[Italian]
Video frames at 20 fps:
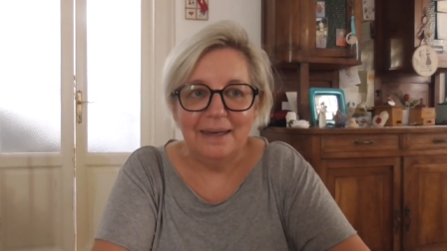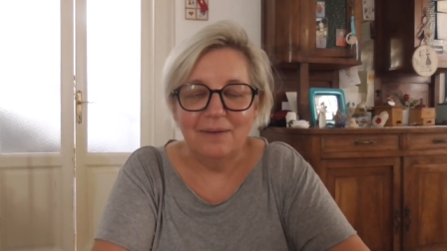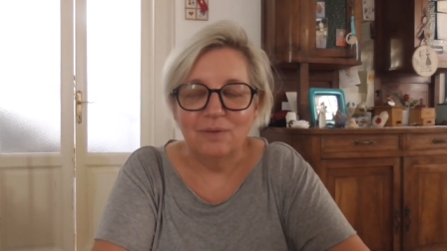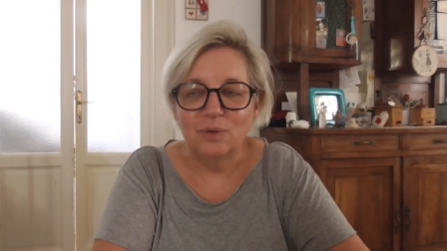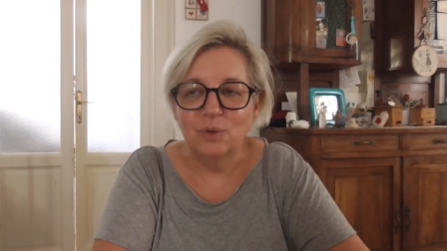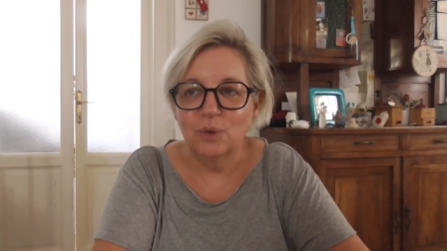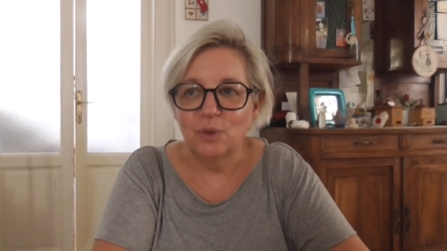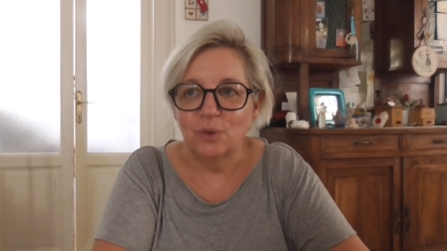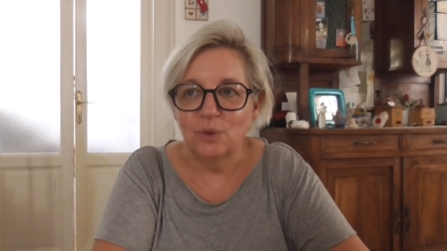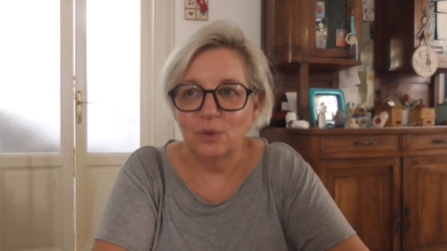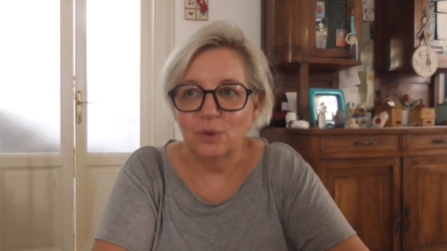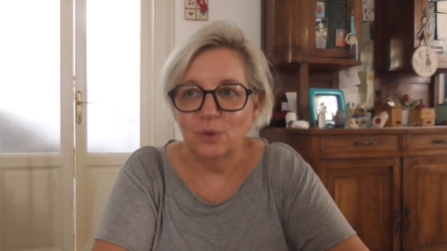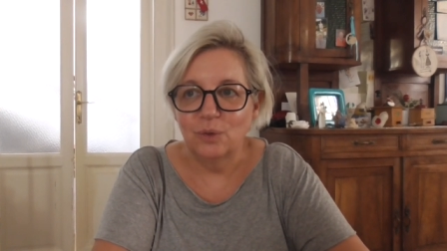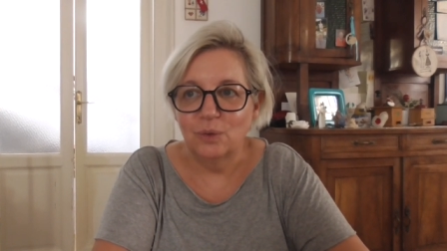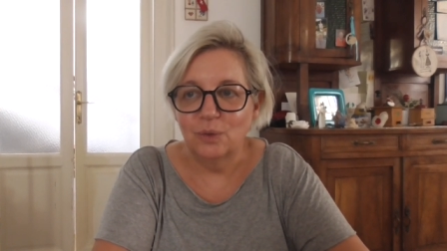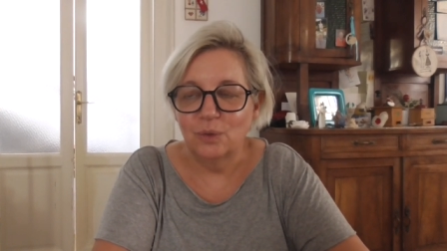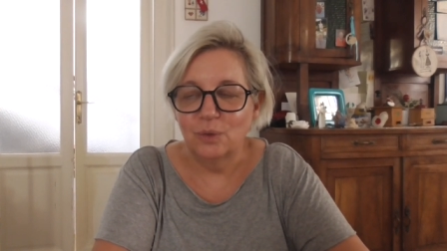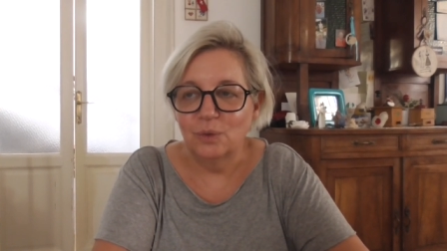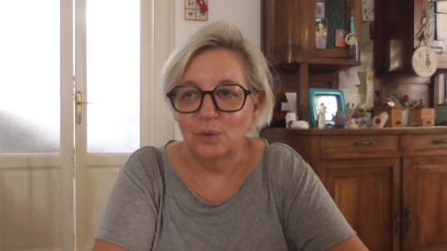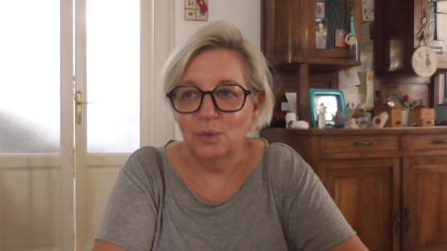lavoro
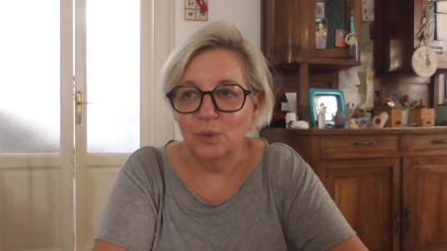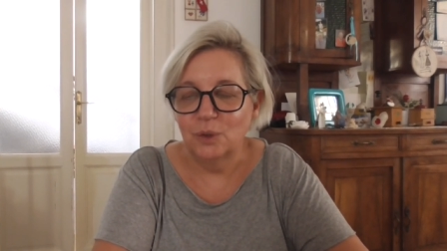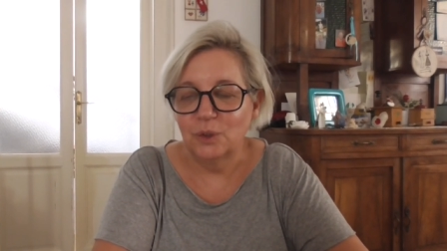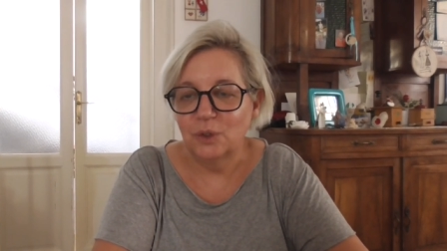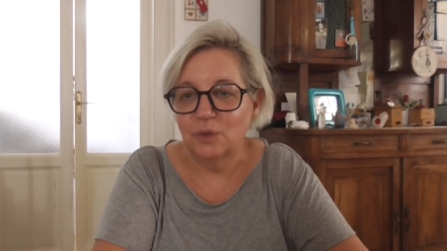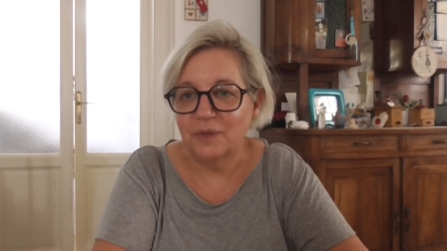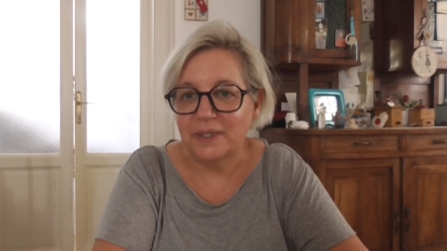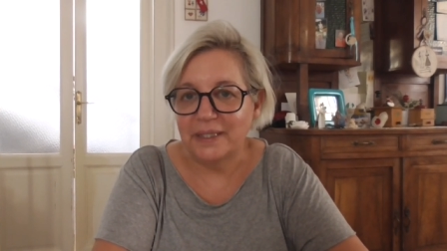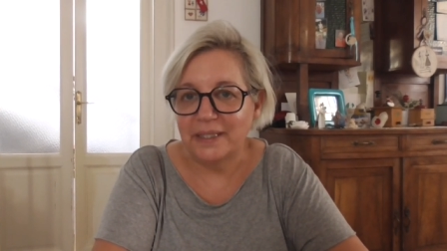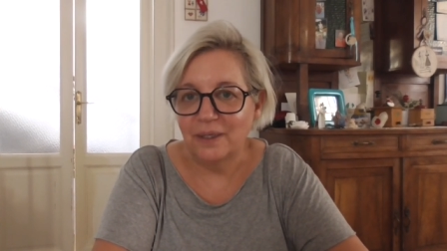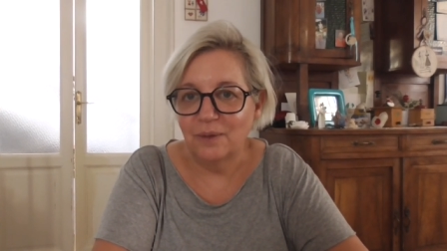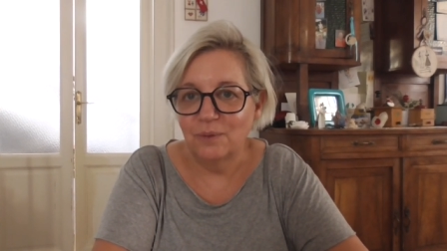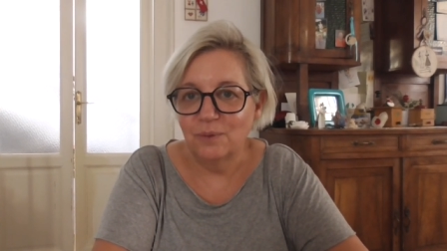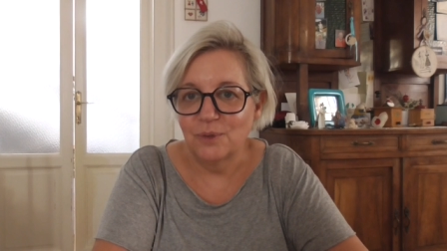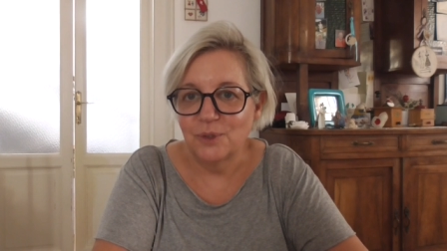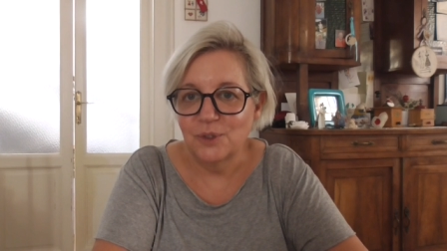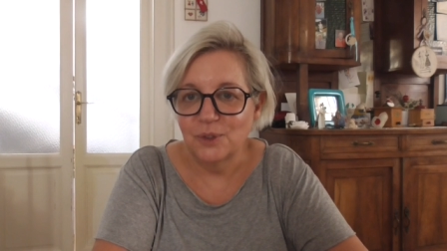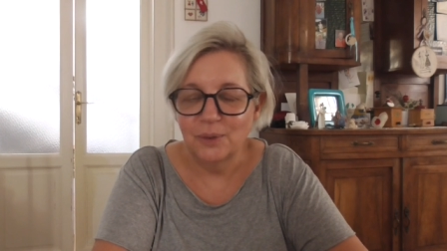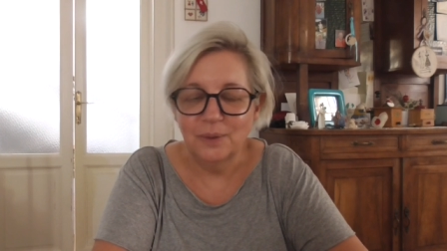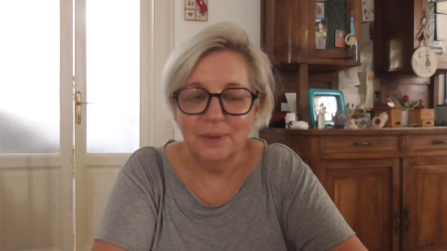molto
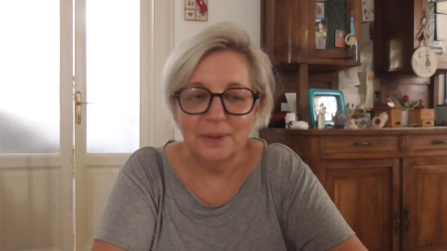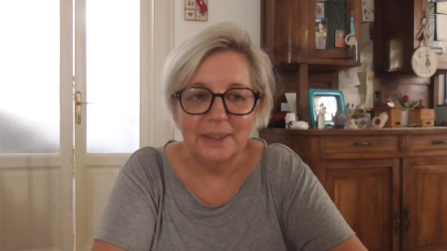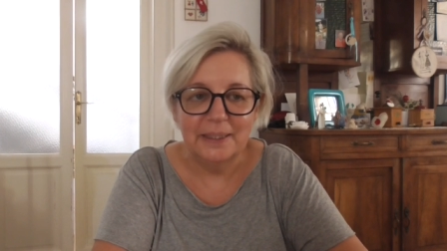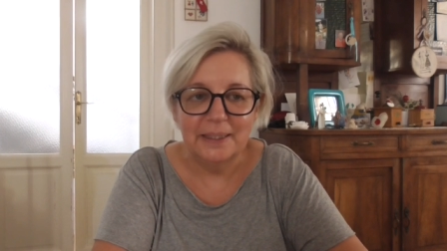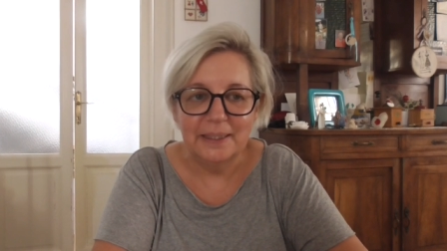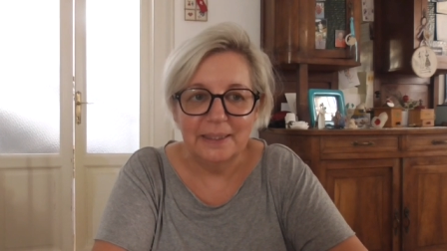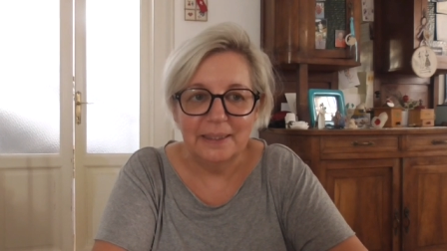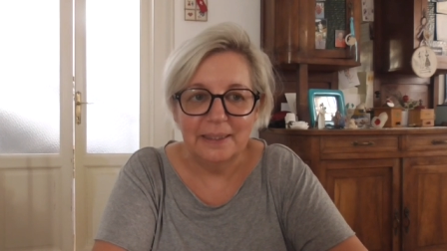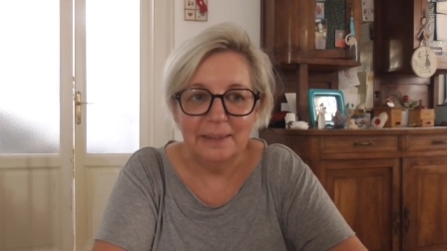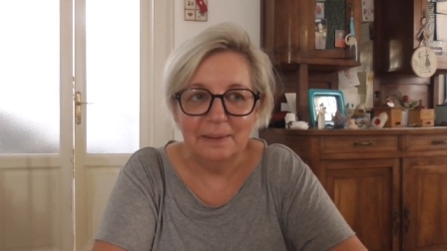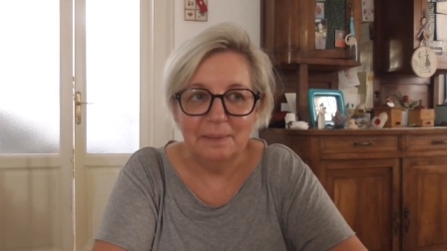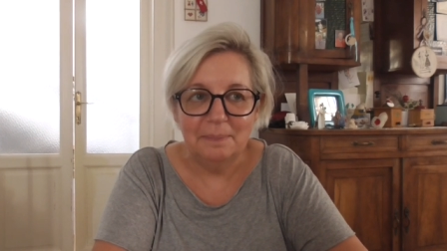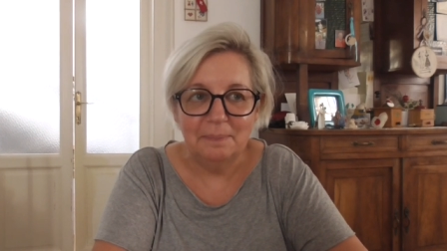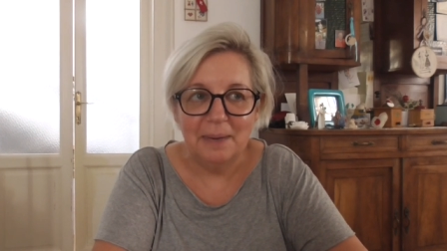faticoso eh,